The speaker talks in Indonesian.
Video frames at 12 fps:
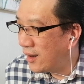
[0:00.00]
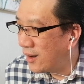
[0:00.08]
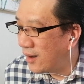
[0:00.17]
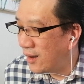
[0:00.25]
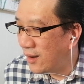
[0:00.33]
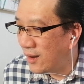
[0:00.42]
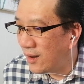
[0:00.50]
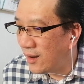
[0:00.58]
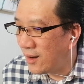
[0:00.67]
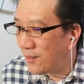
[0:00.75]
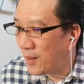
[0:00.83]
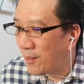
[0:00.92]

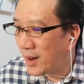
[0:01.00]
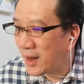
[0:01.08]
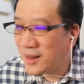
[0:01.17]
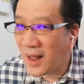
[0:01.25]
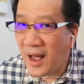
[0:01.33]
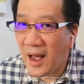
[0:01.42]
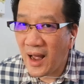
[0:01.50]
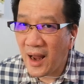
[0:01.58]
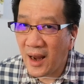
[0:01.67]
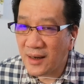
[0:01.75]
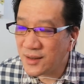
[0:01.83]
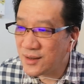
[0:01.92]
uh, pemerintah
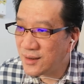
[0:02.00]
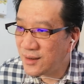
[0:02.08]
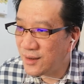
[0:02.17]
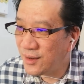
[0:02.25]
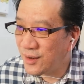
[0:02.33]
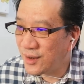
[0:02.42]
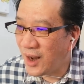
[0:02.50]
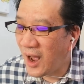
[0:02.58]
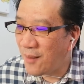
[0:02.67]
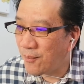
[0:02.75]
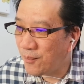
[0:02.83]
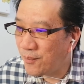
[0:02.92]
AS
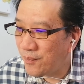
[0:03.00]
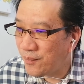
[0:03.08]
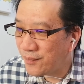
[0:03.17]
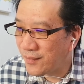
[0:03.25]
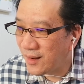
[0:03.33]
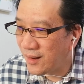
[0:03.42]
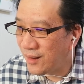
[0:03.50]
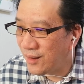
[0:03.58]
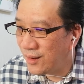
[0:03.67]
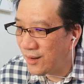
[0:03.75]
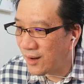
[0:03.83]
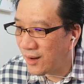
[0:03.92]
dam
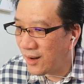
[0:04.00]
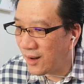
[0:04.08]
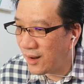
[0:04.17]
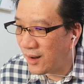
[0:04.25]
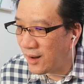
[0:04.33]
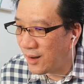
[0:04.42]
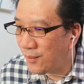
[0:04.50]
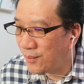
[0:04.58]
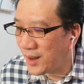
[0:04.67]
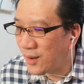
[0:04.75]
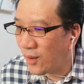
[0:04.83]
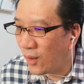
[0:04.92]
uh,
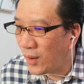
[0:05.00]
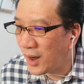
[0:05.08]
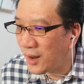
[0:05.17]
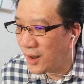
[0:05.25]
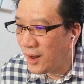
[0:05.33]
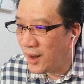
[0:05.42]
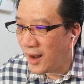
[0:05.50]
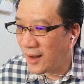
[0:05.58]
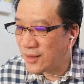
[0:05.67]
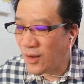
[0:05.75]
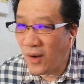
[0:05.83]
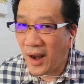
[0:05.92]
Bitcoin
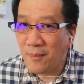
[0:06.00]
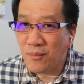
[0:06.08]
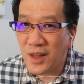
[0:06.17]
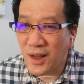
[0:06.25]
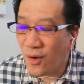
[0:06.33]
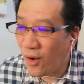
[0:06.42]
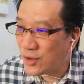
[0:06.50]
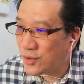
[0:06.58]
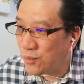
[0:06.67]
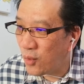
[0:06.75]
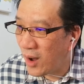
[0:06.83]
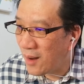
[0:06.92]
atau MT
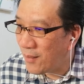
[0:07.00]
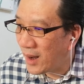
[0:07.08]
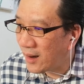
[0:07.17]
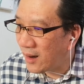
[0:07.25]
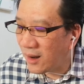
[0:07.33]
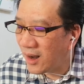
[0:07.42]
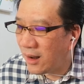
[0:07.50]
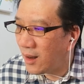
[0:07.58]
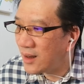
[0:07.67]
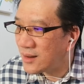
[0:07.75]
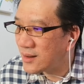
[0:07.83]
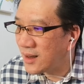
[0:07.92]
Gox buang barang
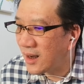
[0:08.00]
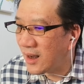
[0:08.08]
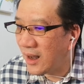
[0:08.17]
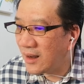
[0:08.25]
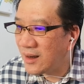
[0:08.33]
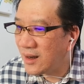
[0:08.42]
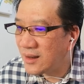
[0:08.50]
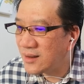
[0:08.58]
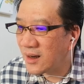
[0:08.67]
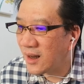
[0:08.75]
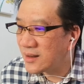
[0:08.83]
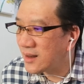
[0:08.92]
uh, saya nggak ini
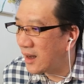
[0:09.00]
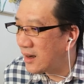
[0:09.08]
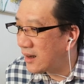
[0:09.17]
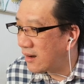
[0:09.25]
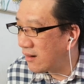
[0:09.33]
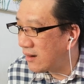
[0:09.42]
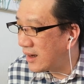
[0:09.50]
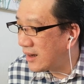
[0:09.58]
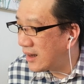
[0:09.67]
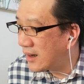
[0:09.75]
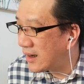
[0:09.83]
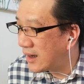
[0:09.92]
jelas sekali kalau lihat
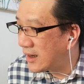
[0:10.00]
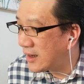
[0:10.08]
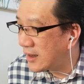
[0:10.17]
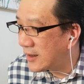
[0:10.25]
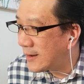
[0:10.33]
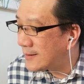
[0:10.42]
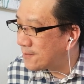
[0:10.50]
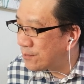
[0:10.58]
dari ininya